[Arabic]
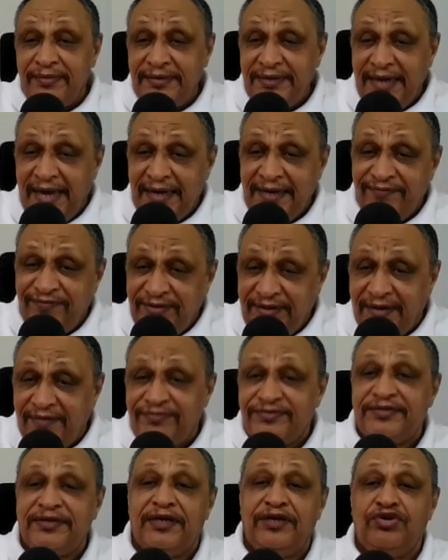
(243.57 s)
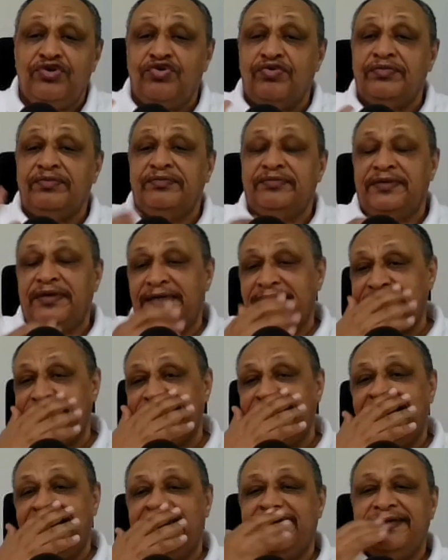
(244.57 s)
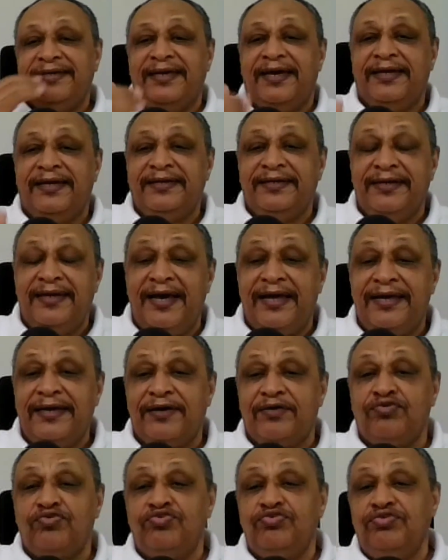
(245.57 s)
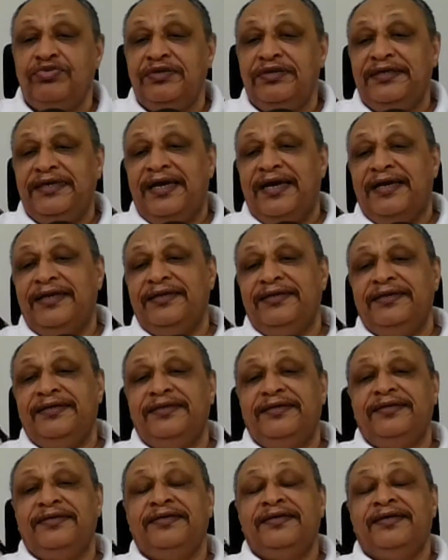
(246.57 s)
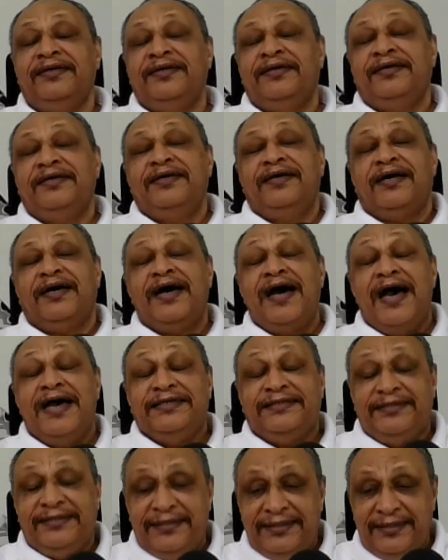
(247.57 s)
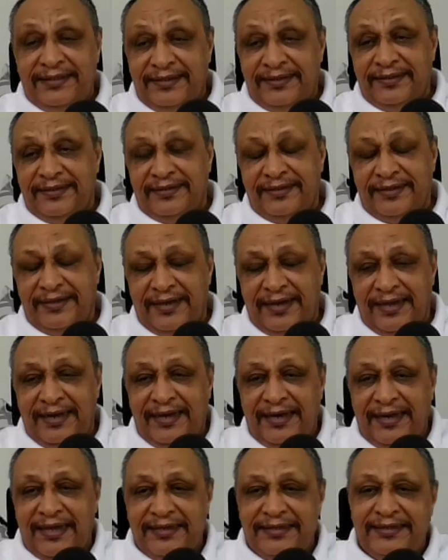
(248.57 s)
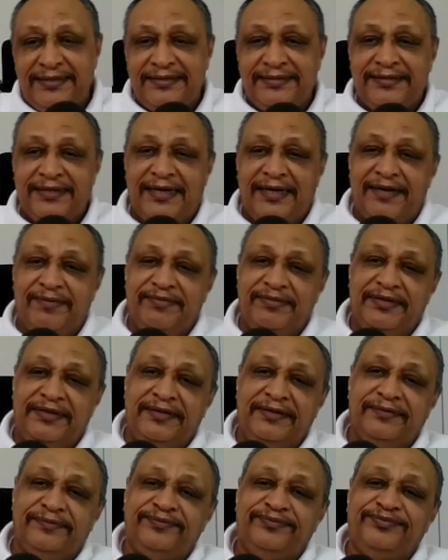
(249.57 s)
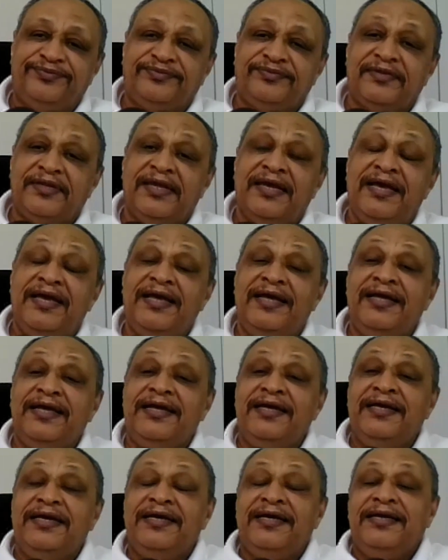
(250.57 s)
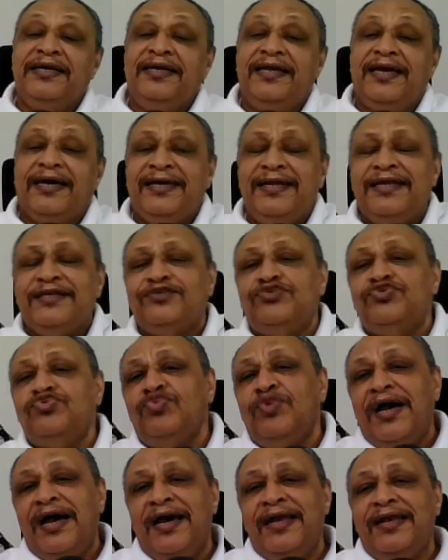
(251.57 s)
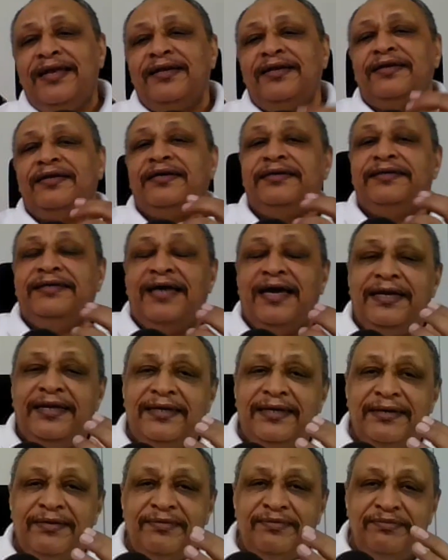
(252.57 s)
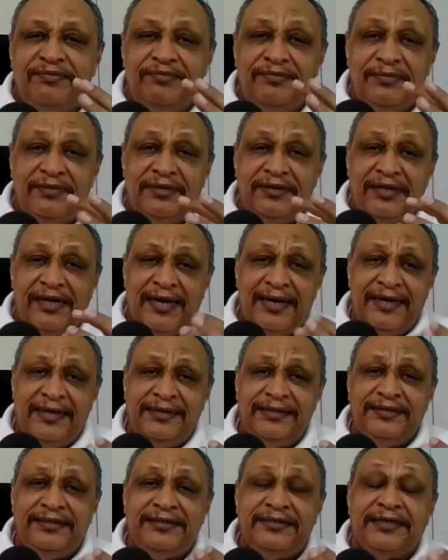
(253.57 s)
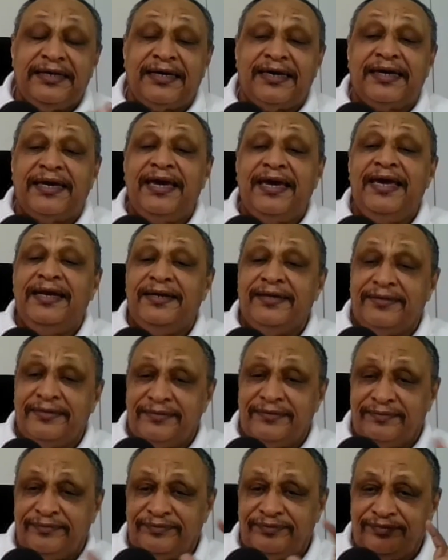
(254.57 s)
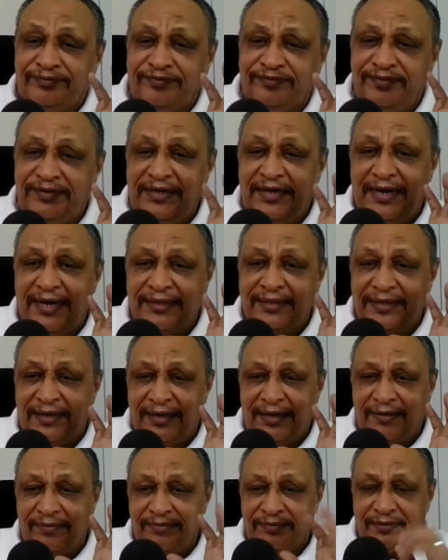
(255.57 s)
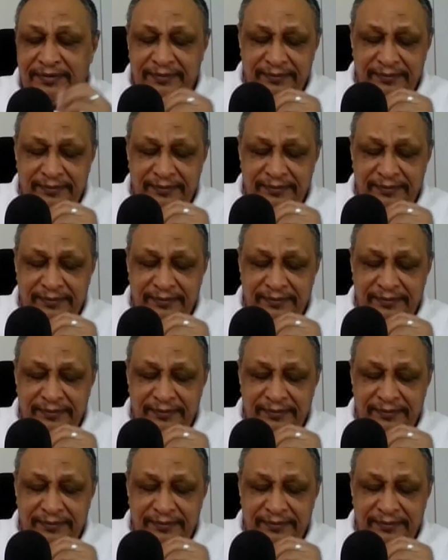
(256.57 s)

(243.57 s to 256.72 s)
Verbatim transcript: يعني في نفس اليوم حتى يعني لا نكون يعني قاسين على الأجهزة الأمنية لكن السؤال يعني أنا عندي شقين في هذا الأمر